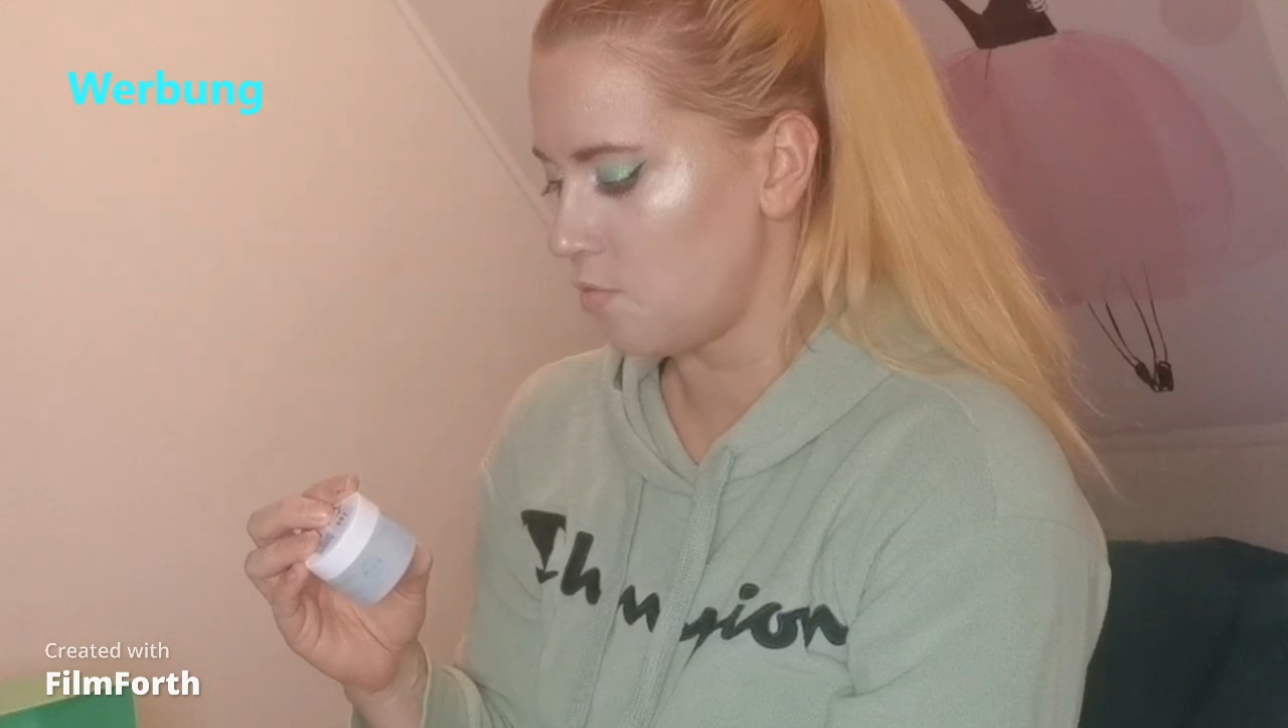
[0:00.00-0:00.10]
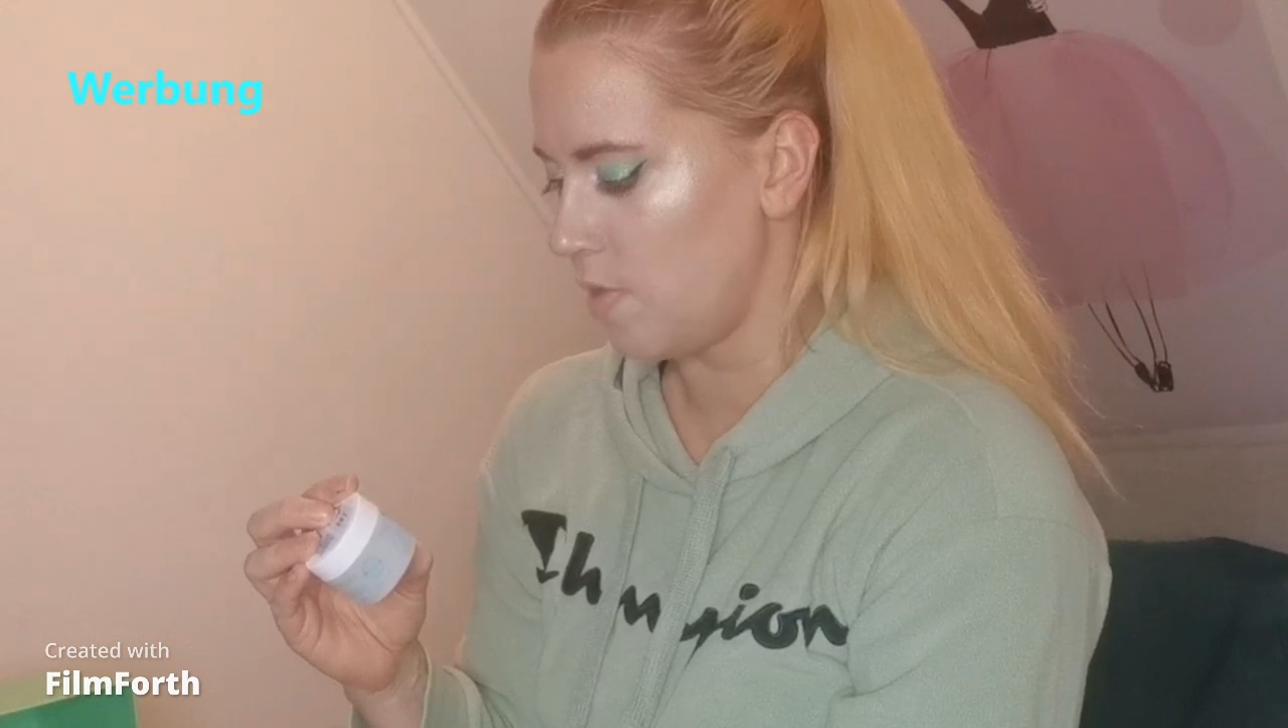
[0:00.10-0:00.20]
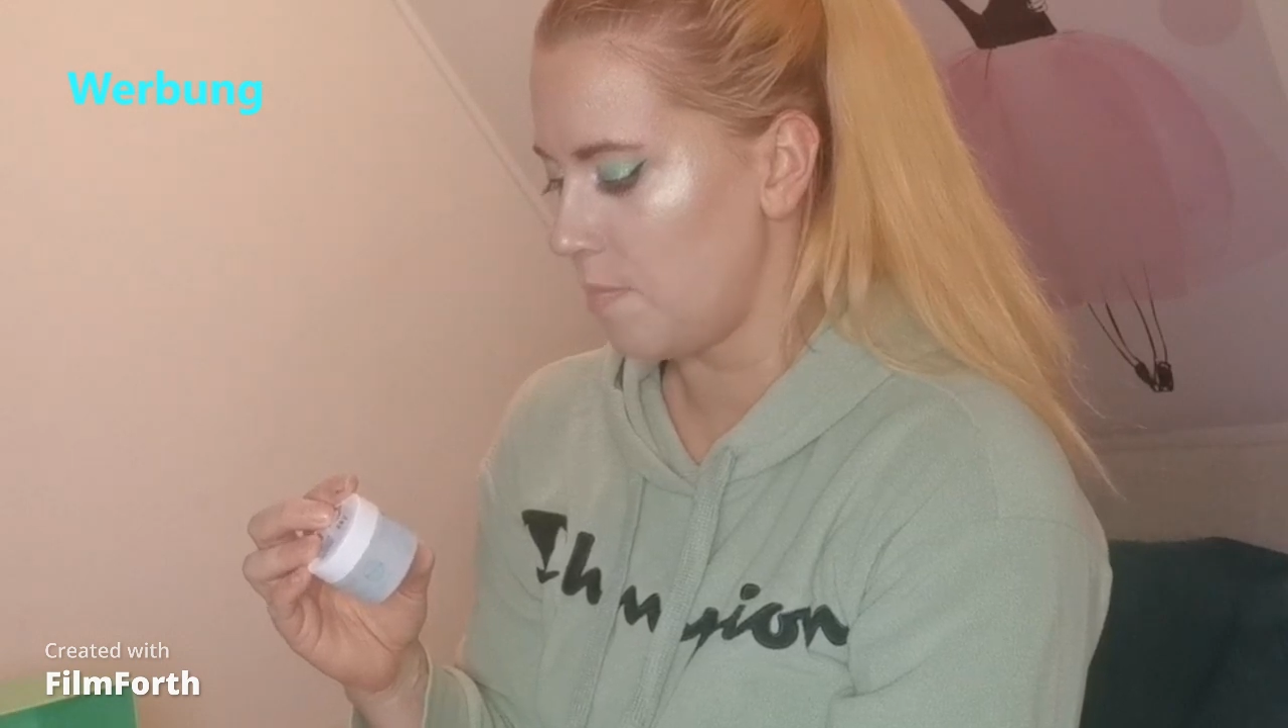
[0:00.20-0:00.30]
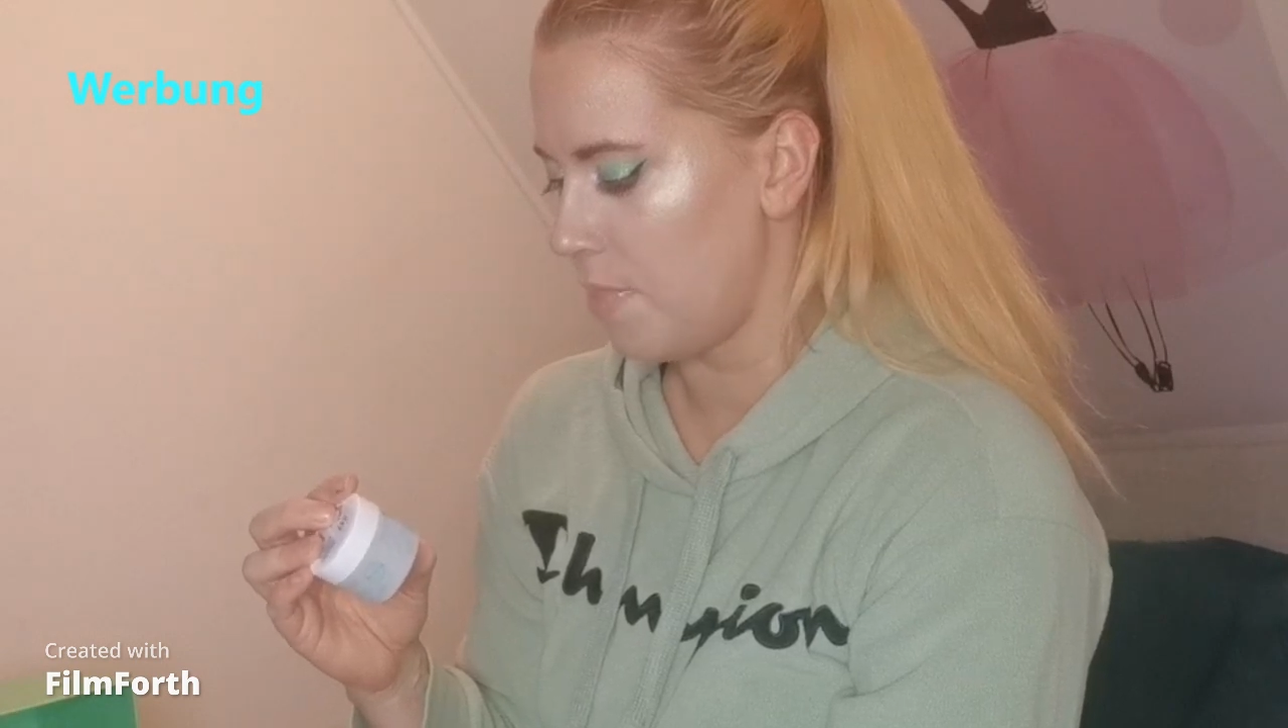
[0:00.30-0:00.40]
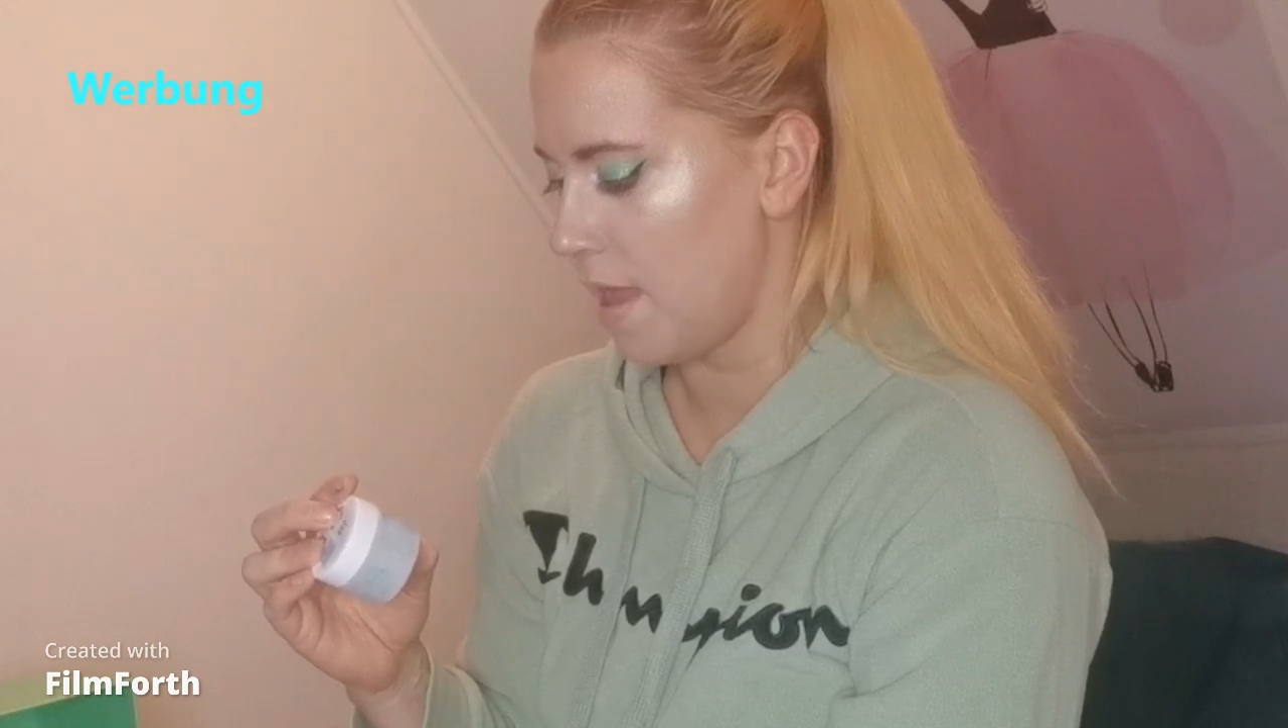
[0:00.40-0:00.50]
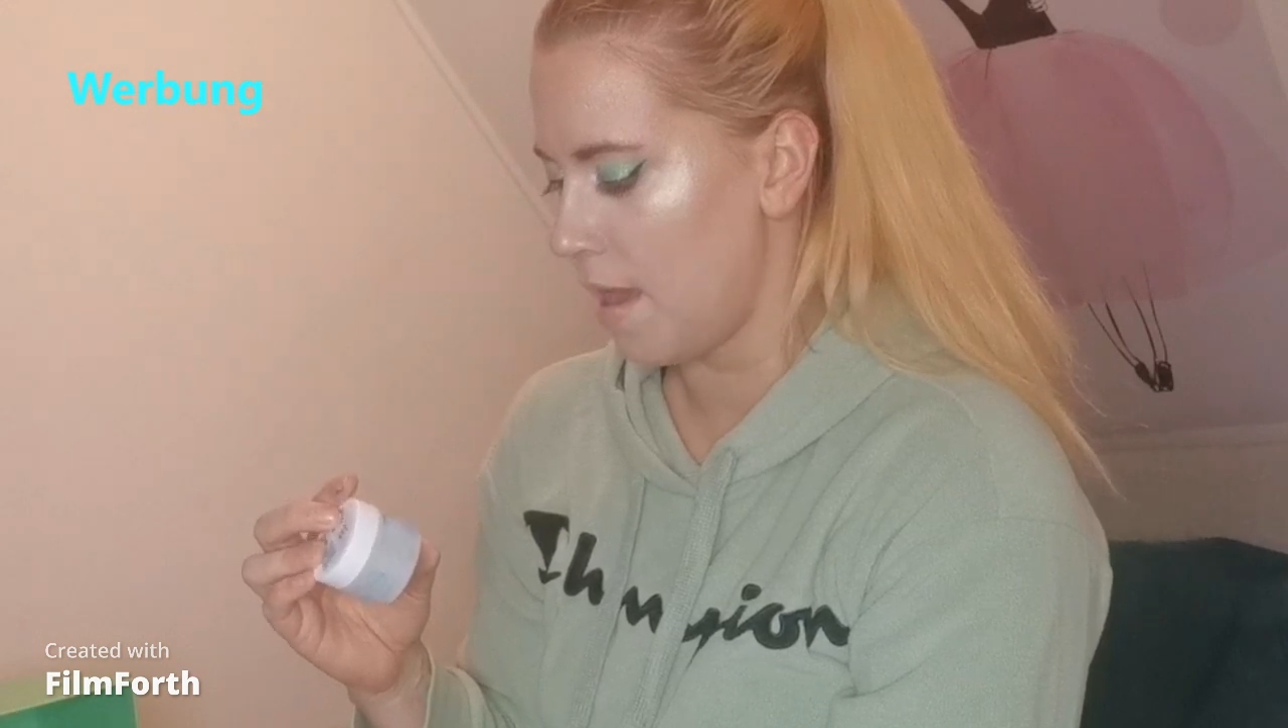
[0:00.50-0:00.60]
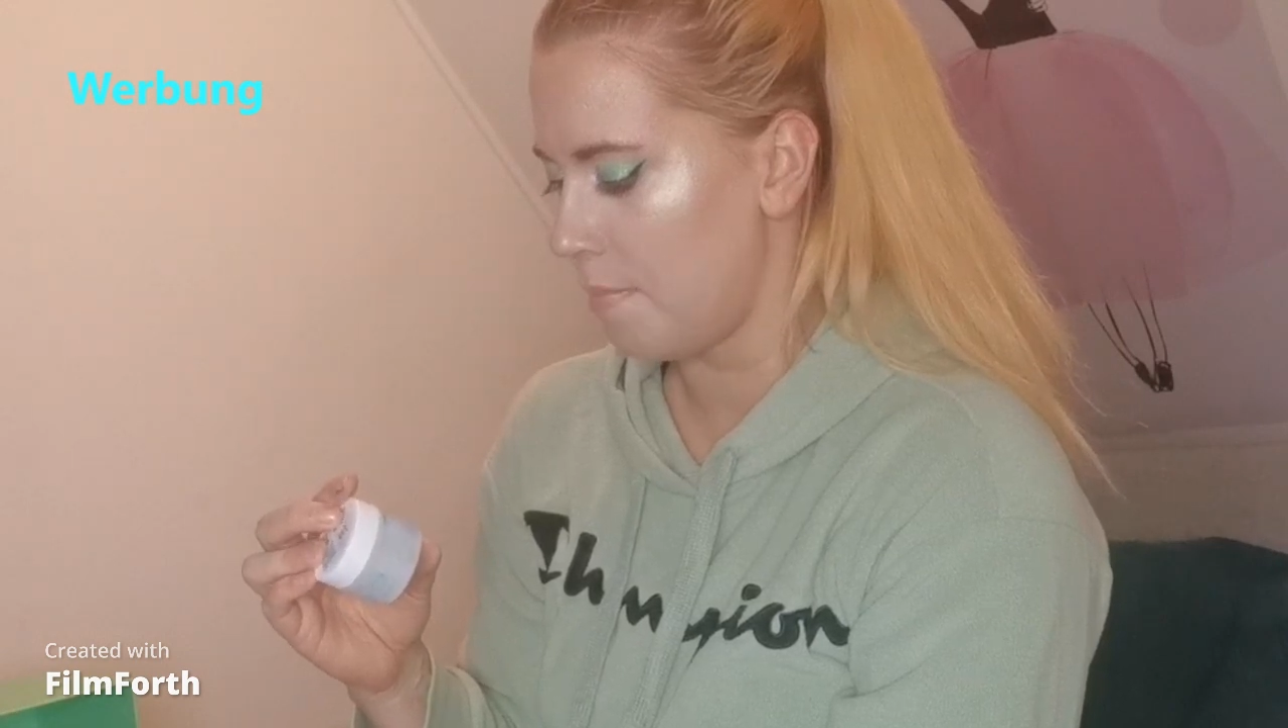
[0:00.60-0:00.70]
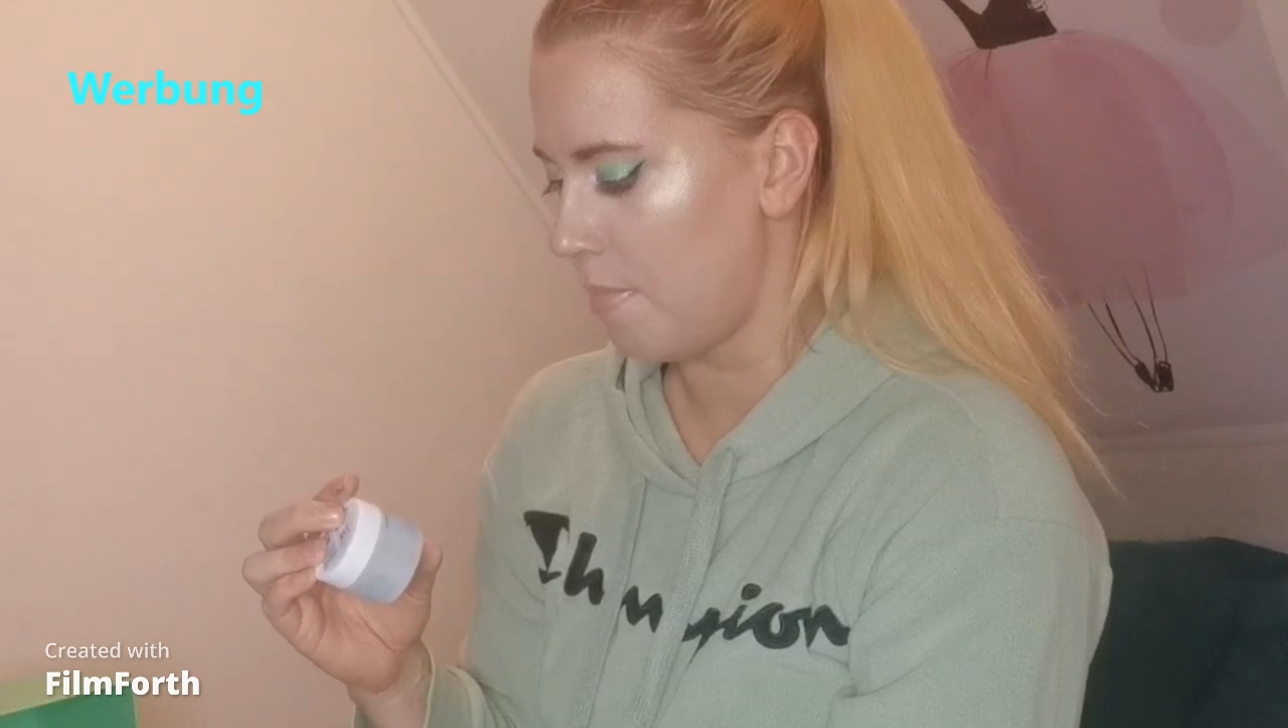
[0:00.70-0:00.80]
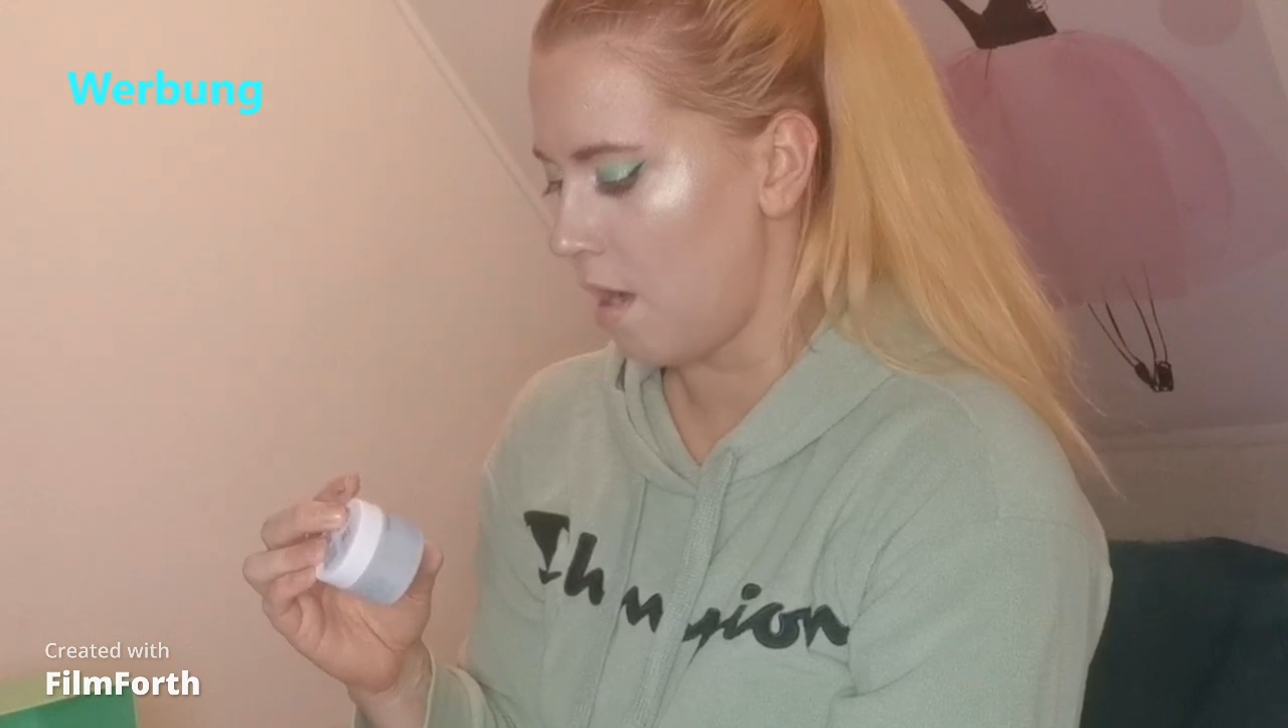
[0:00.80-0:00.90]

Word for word: Repair